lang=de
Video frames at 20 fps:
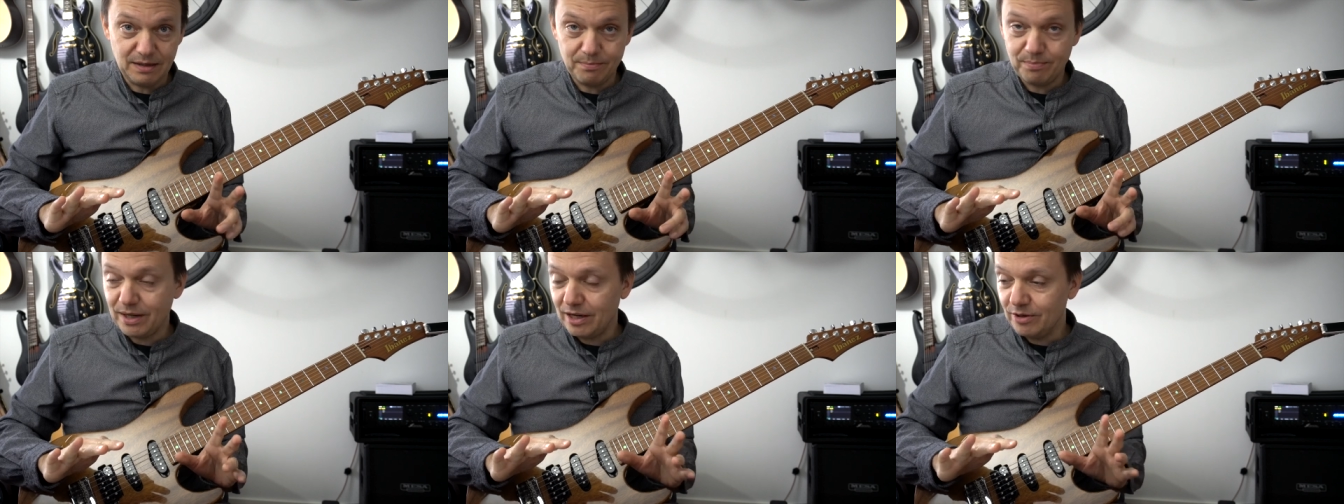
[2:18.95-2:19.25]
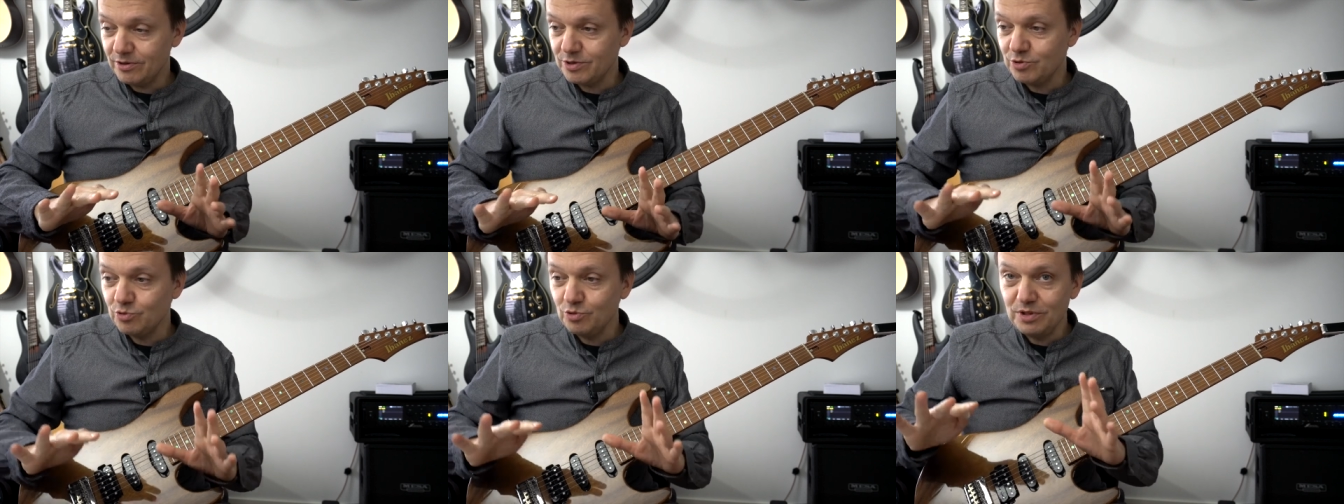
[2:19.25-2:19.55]

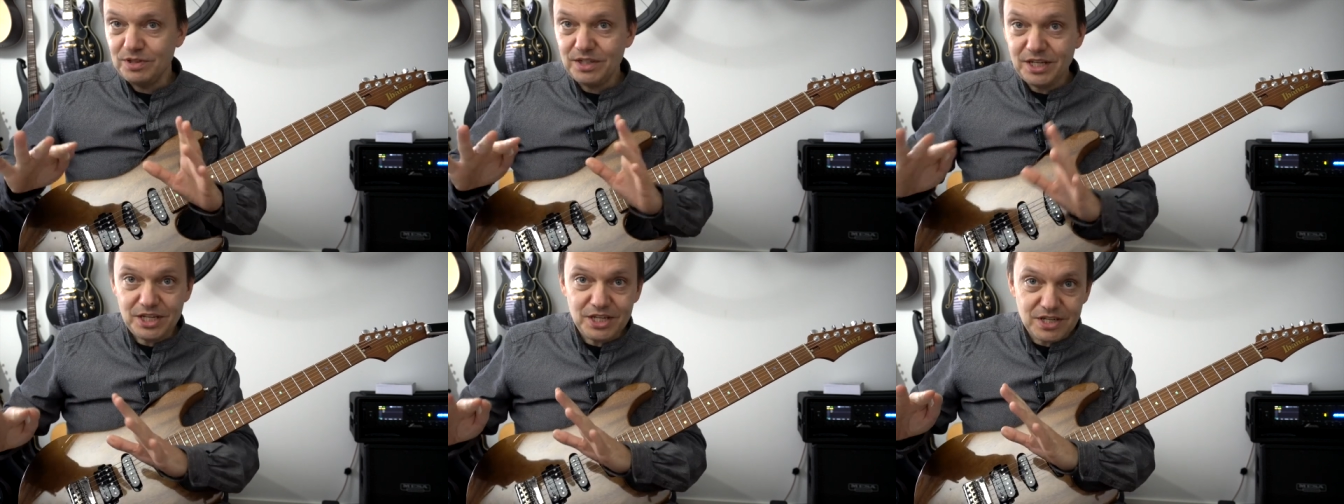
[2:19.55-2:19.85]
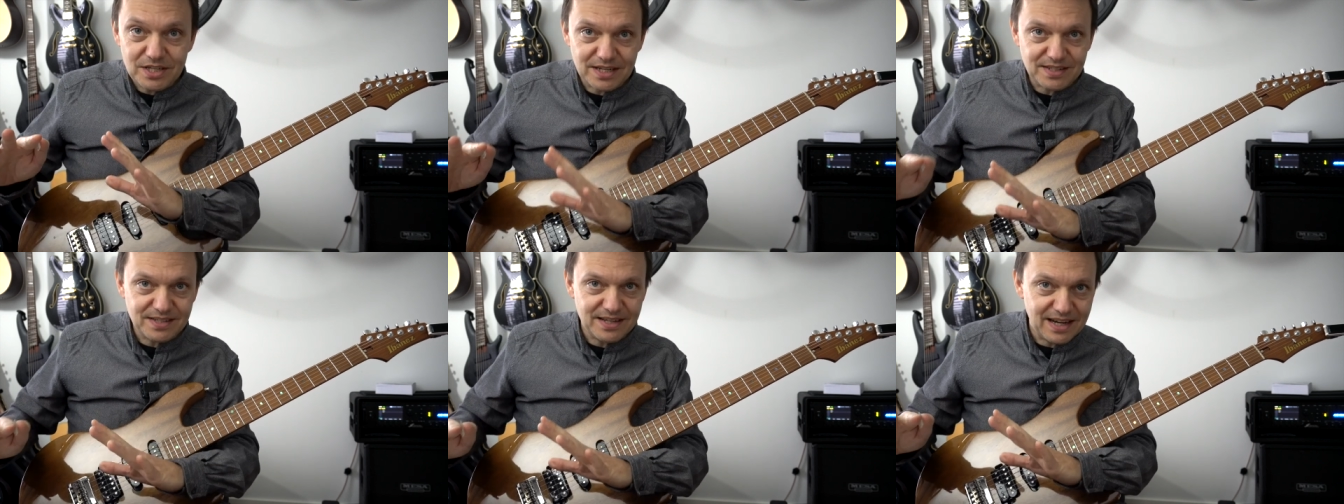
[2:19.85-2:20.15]
brauchst du
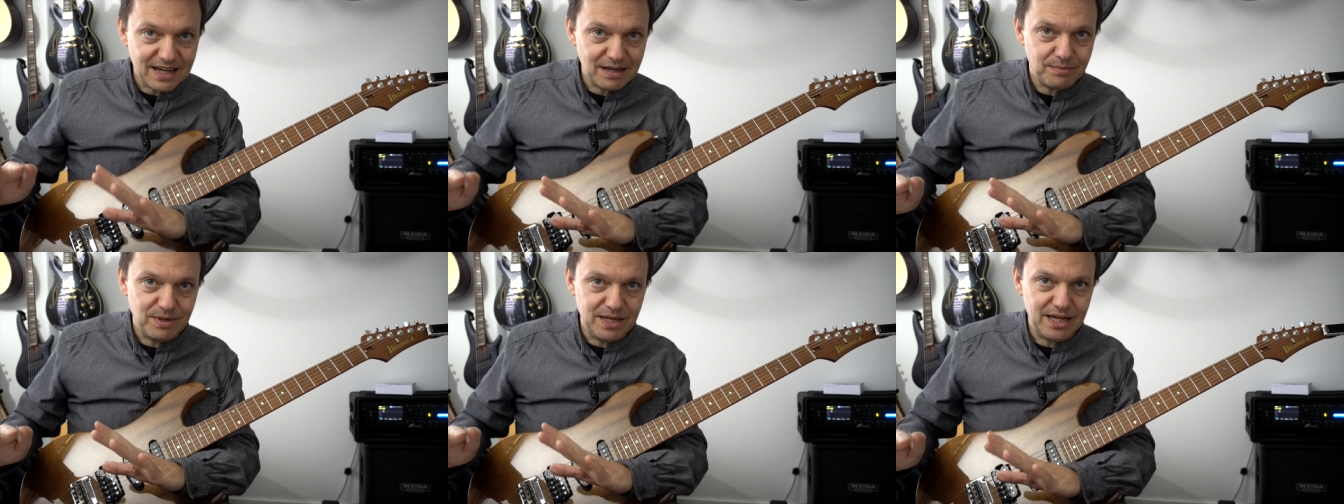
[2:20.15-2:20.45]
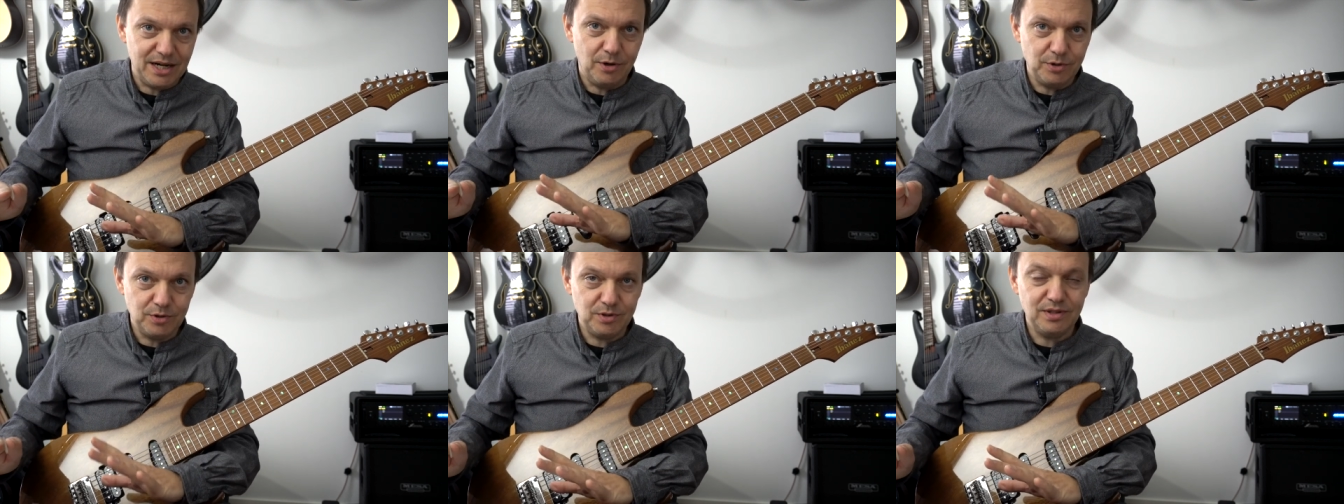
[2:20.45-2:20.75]
nicht das
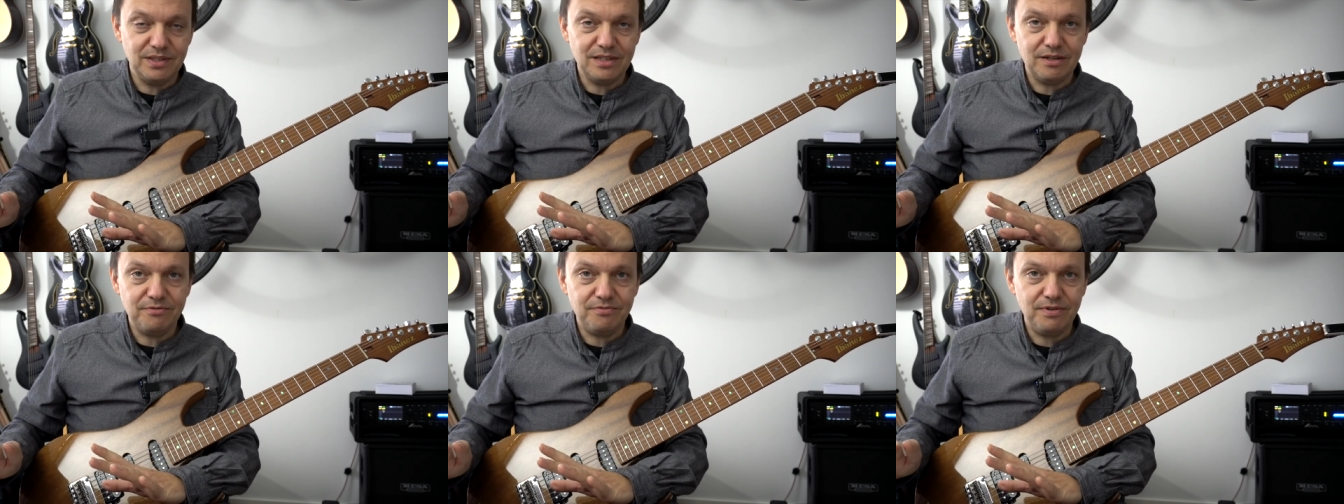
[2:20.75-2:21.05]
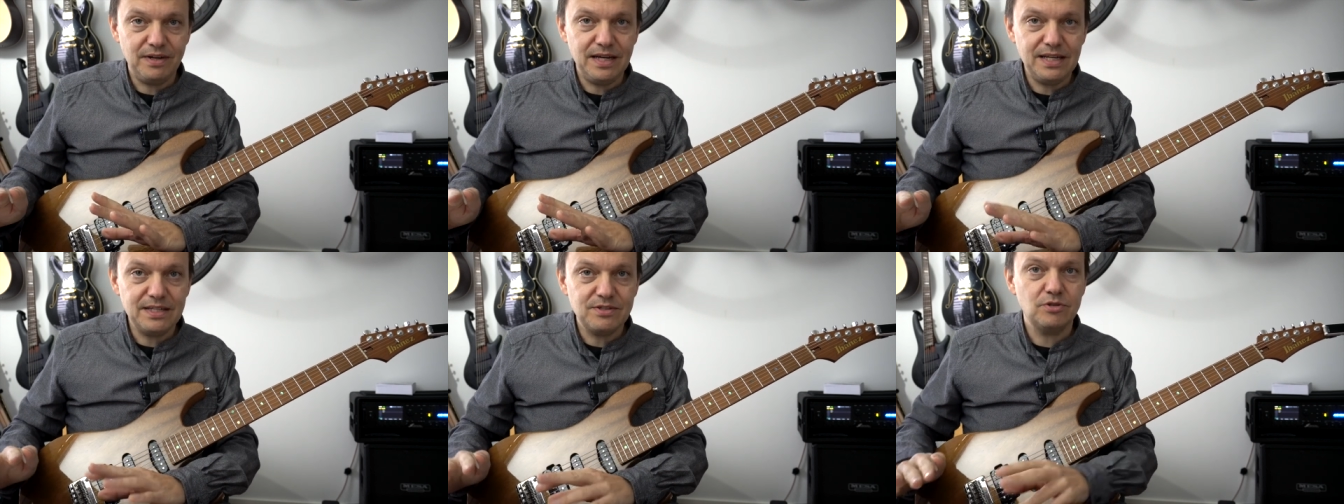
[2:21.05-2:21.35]
RME Audio
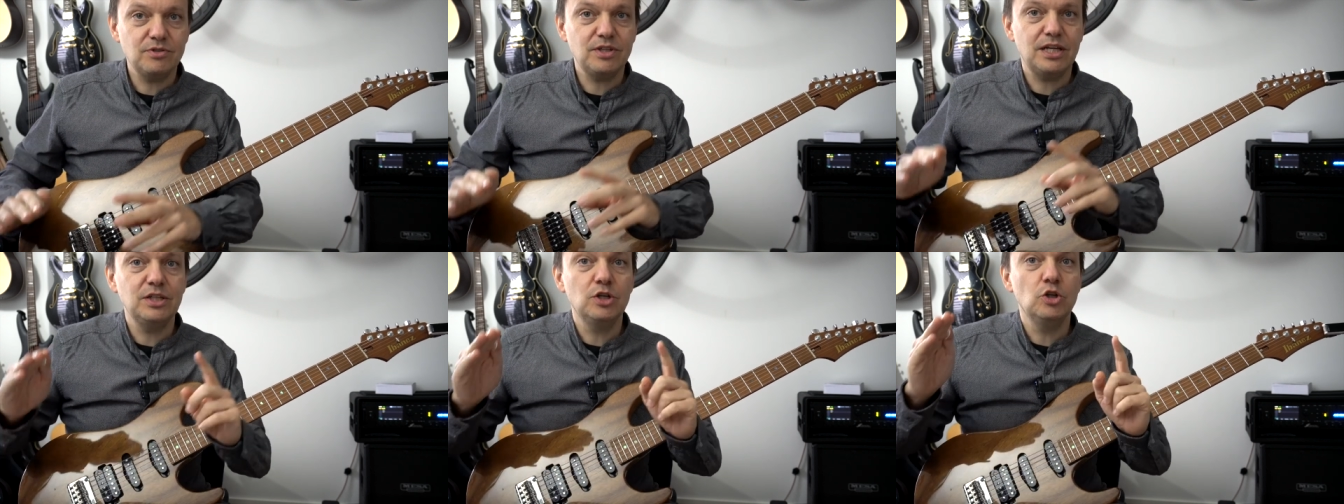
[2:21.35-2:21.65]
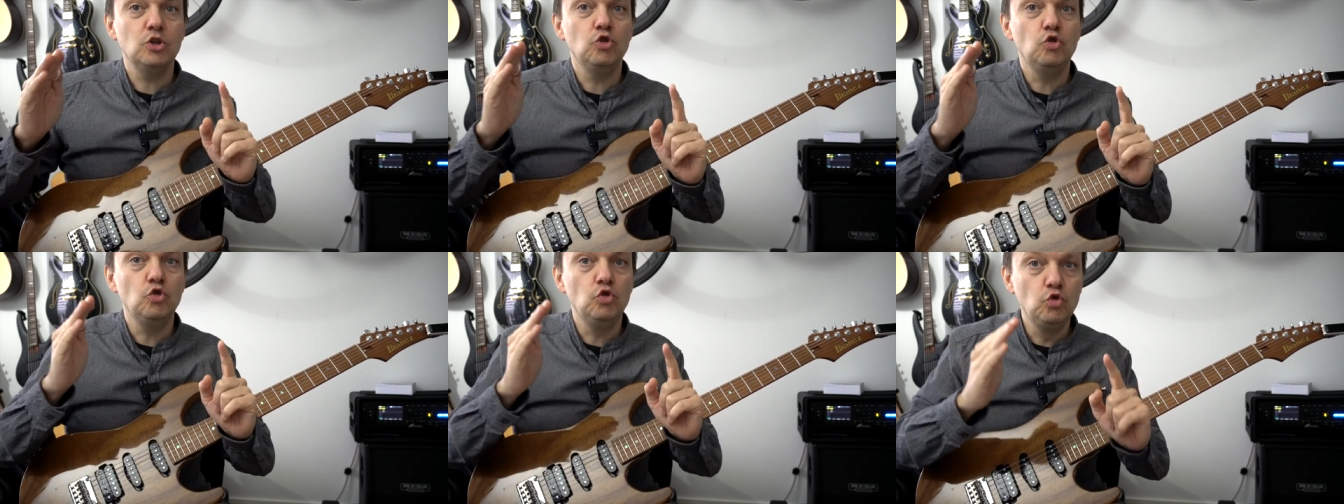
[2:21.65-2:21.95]
Interface,
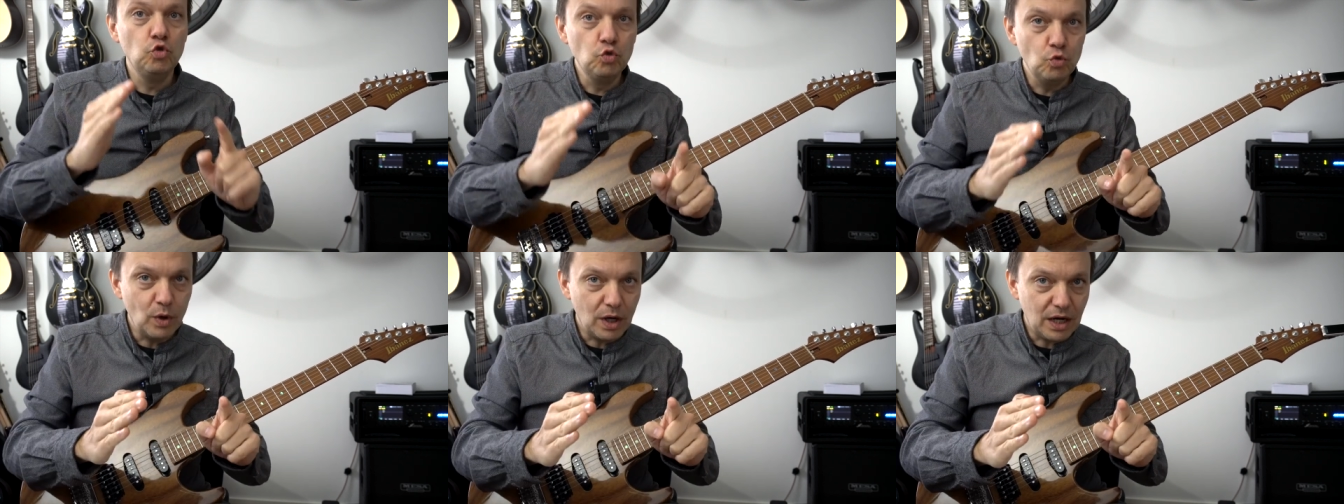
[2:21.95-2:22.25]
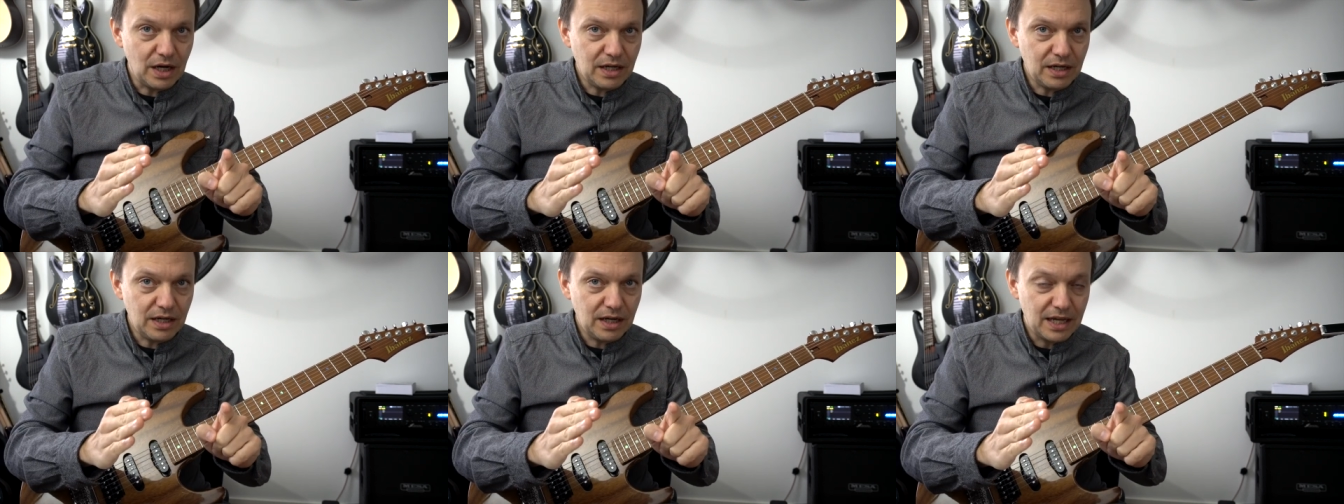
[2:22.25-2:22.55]
sondern
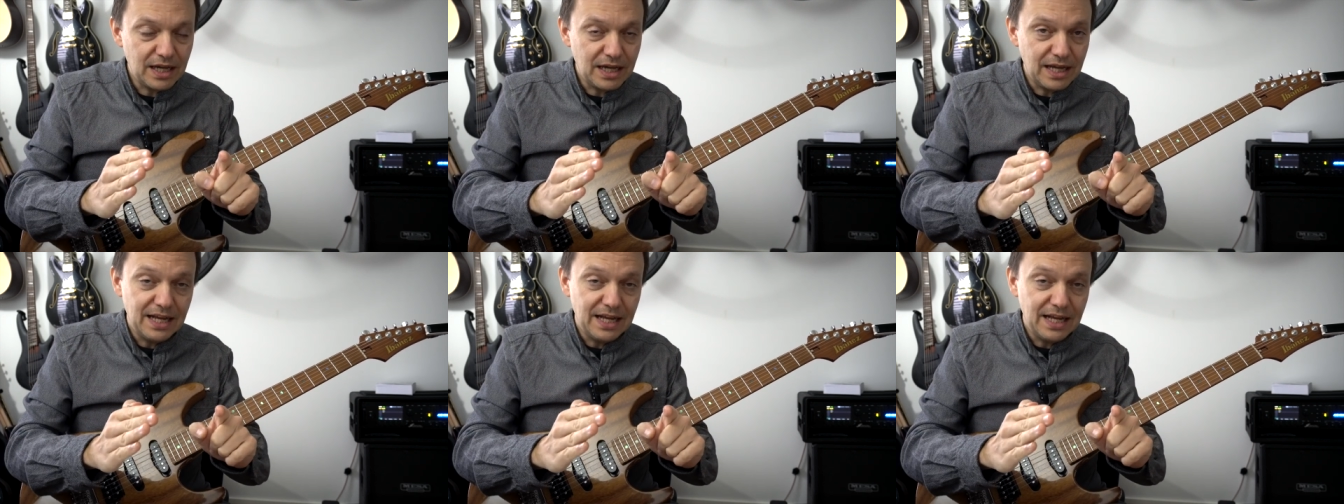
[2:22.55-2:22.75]
nur